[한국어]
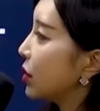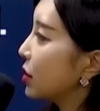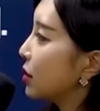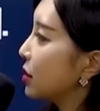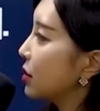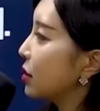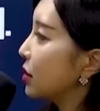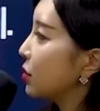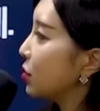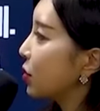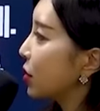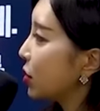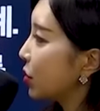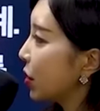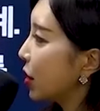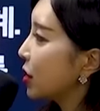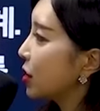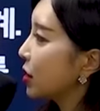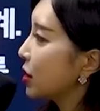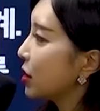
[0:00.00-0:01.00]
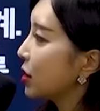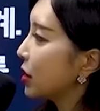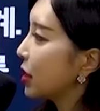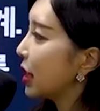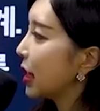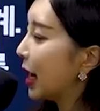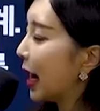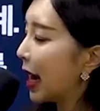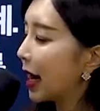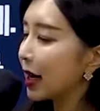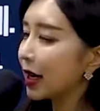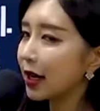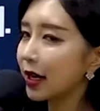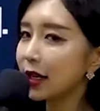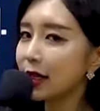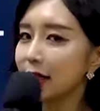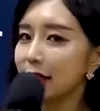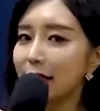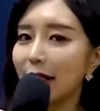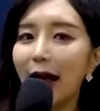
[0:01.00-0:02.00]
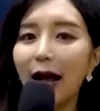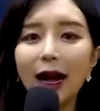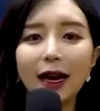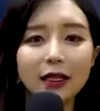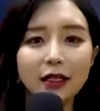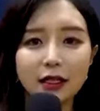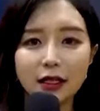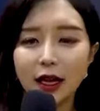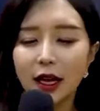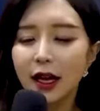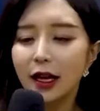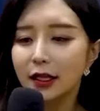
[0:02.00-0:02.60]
승진과 퇴직 등이 각각 다른